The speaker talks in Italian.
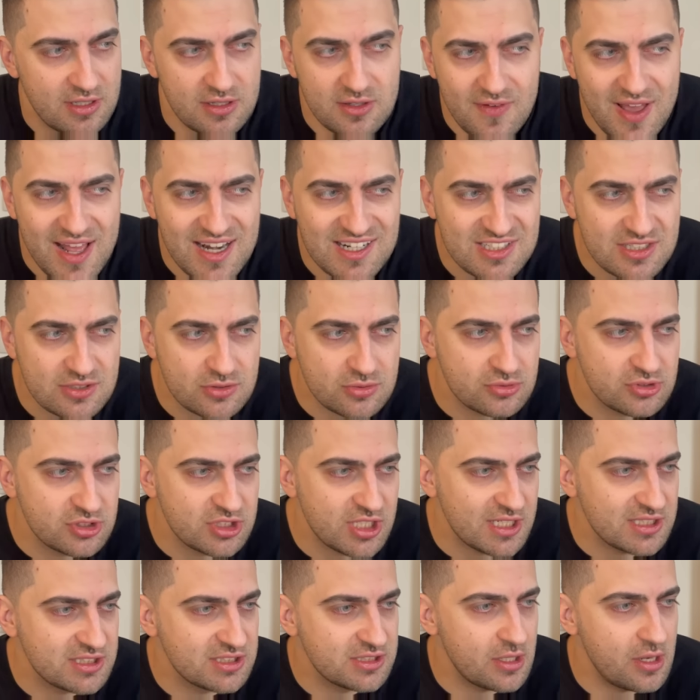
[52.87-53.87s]
diversi
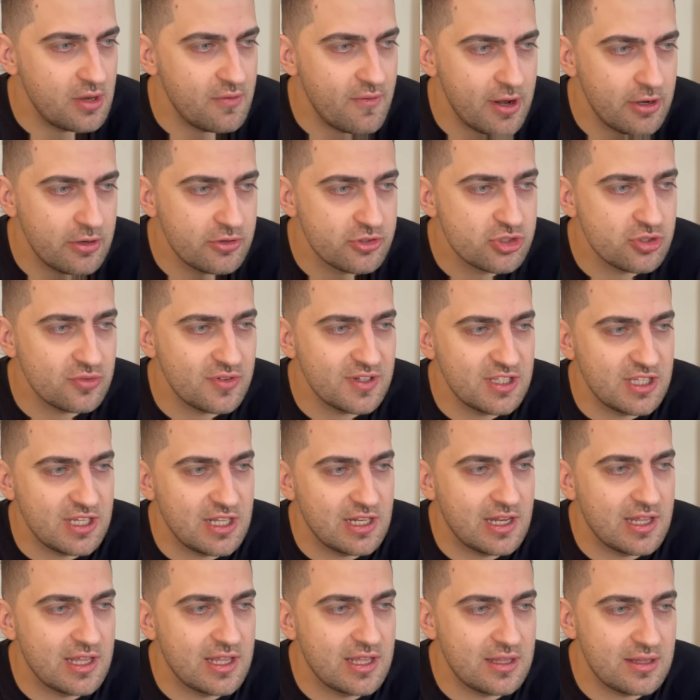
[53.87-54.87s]
successi a livello
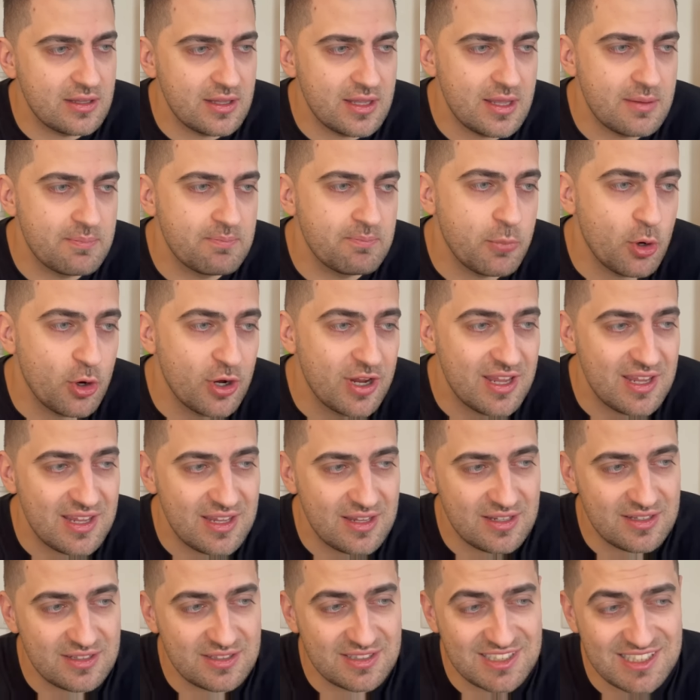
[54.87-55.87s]
giovanile e poi
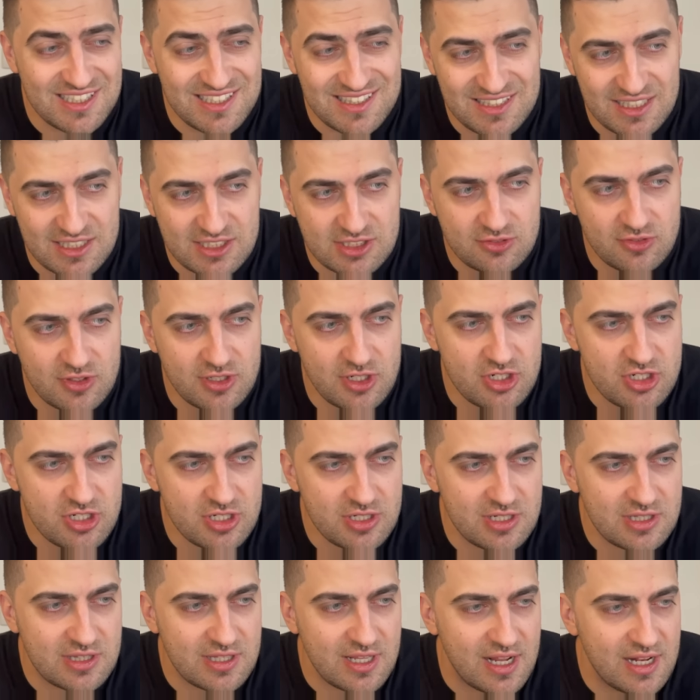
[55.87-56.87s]
si trasferisce
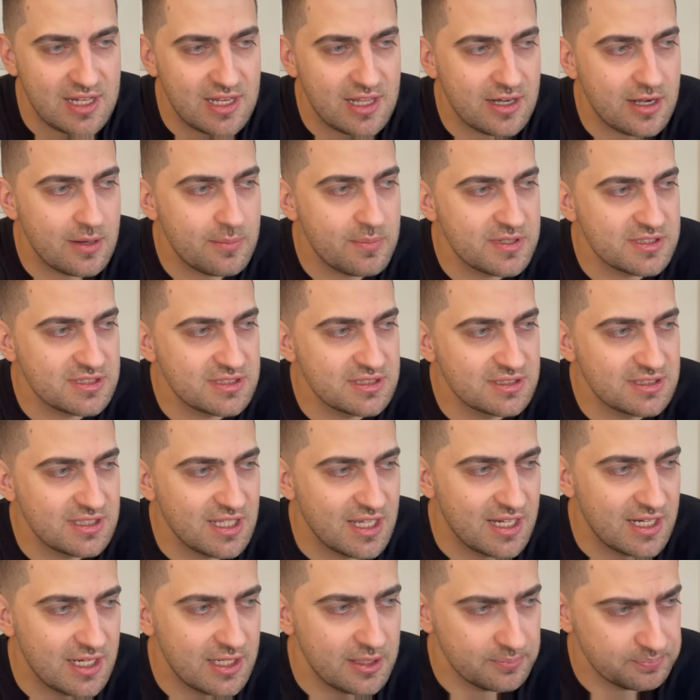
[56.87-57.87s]
in Italia a
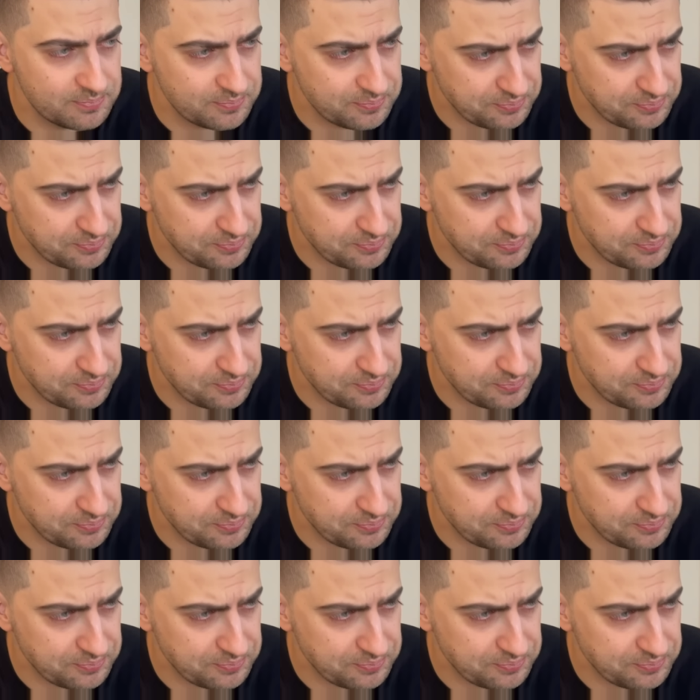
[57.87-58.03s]
rappresentare